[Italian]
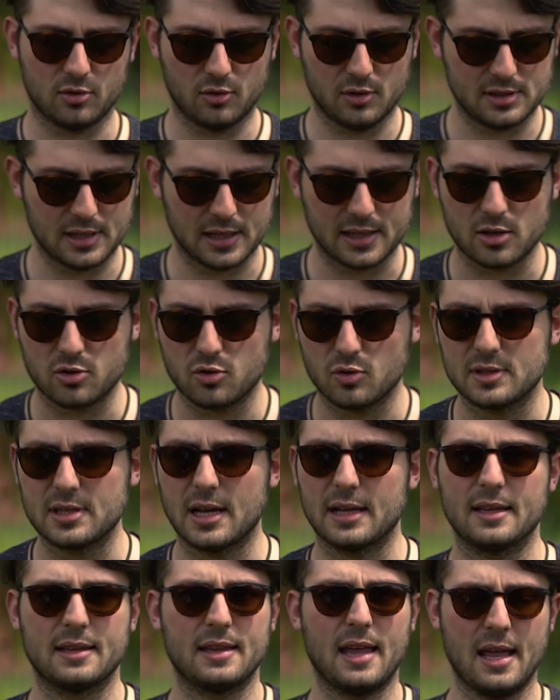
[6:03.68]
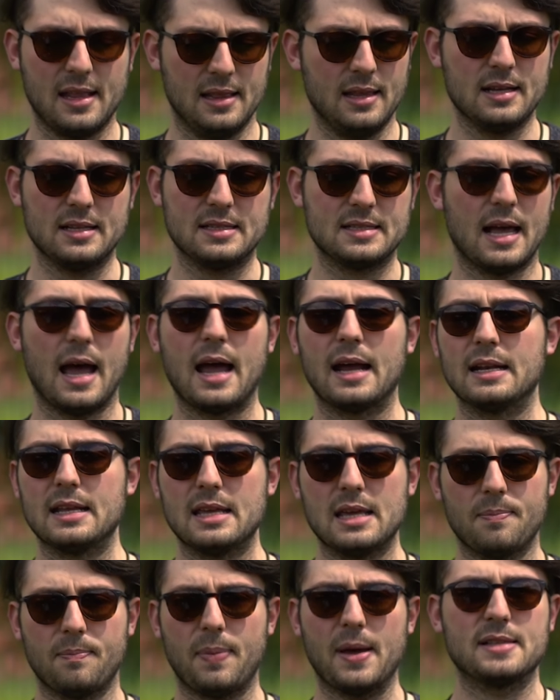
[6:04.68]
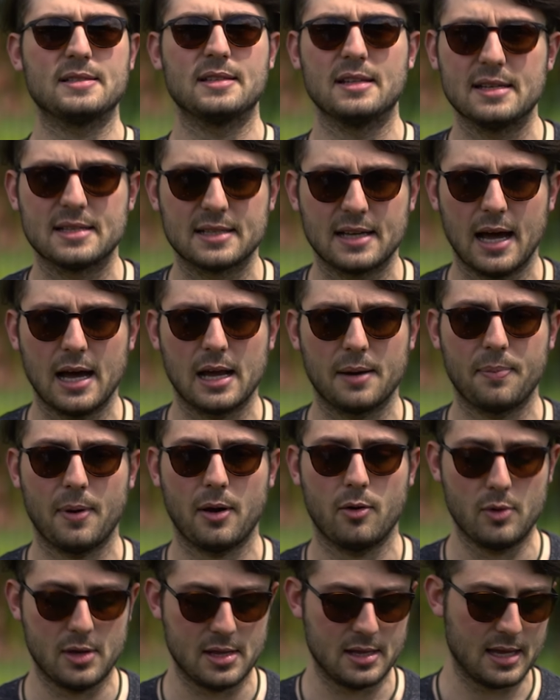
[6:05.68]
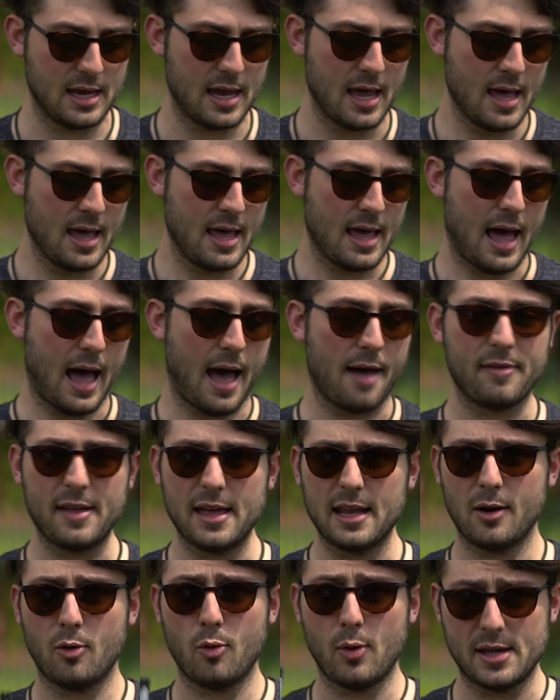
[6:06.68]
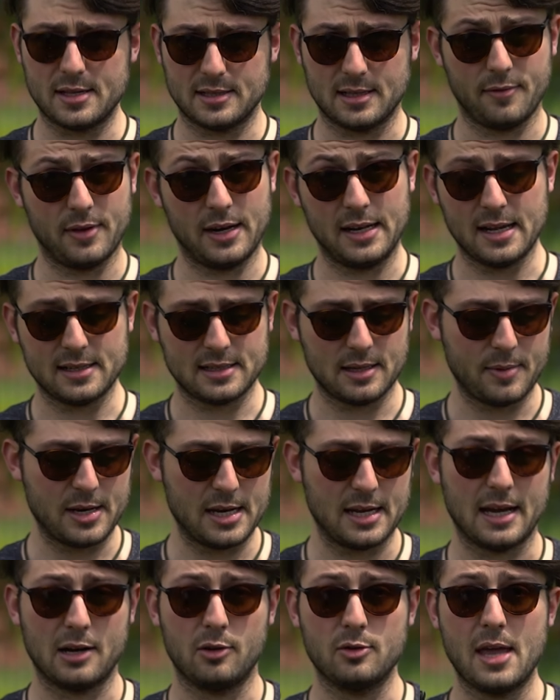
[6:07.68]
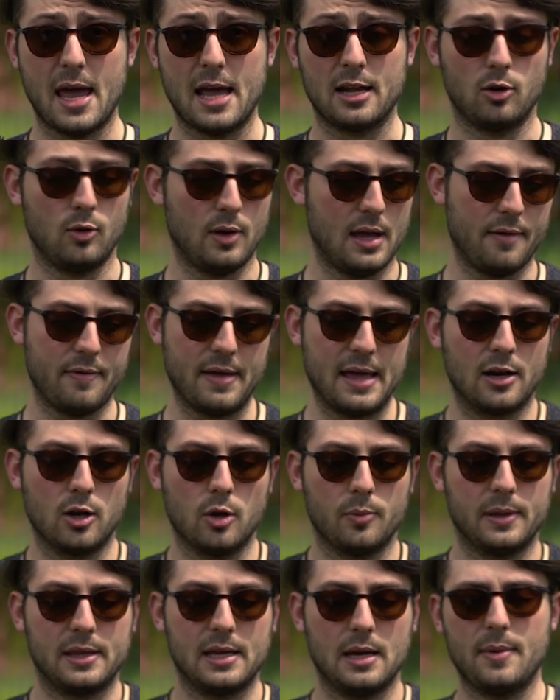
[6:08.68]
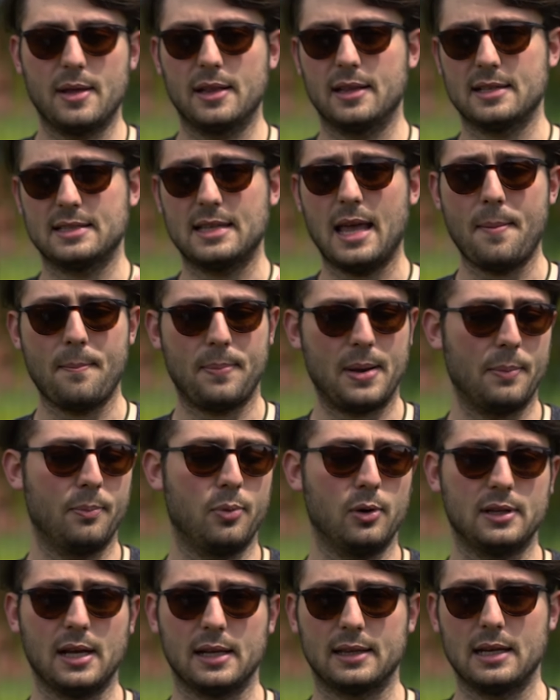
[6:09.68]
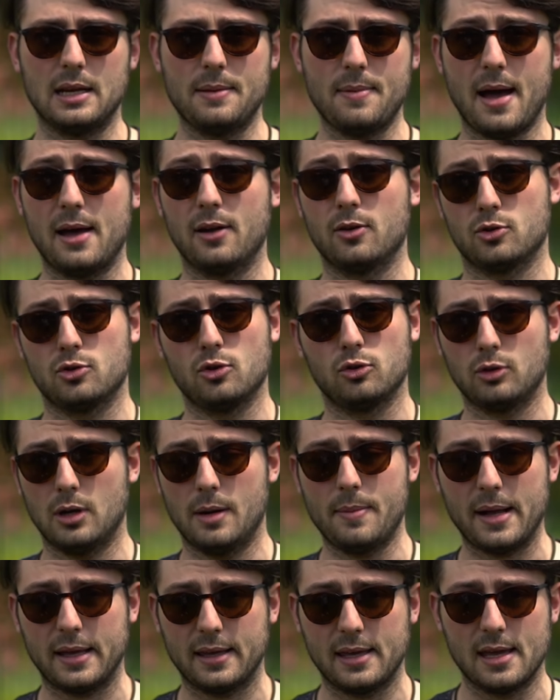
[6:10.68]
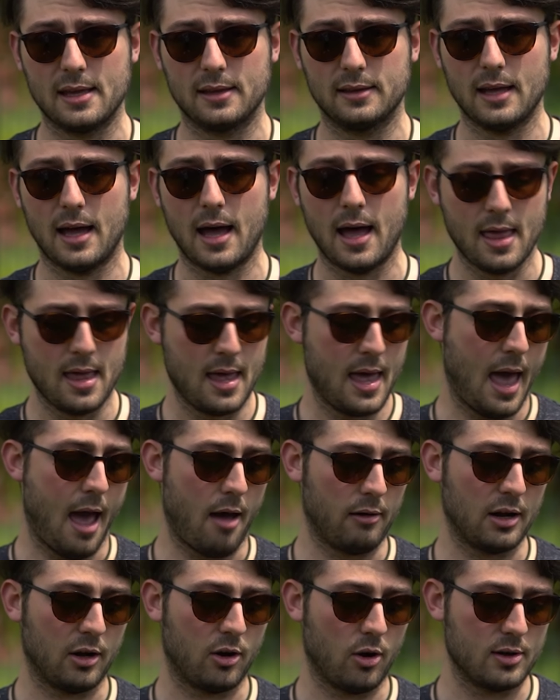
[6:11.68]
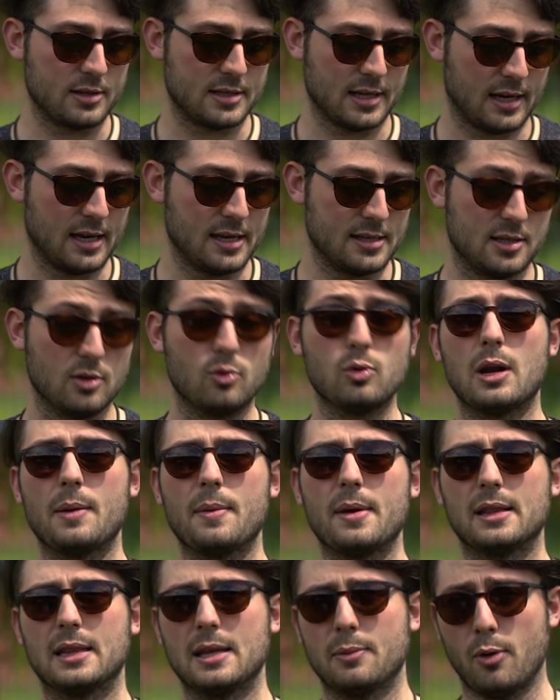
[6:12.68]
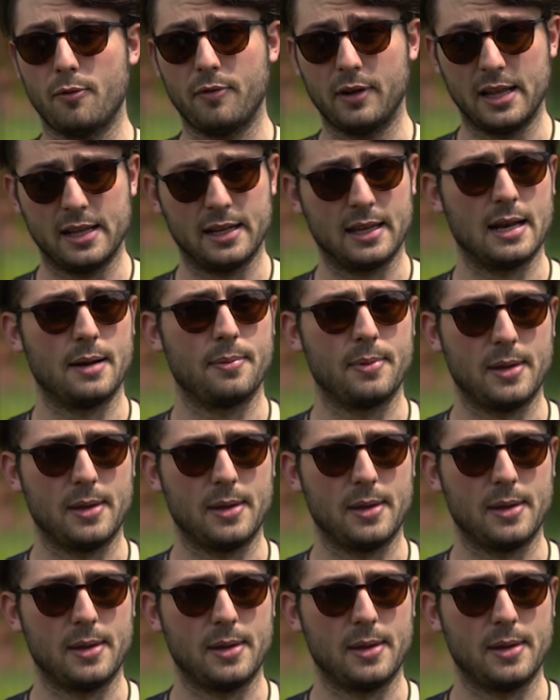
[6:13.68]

sono state aggiustate tende, zaini, pezzi di scarpa, quindi avere questa avere il naso americano dietro e averlo praticamente sempre a portata di mano sotto la bacchetta è una cosa che sicuramente può valerne la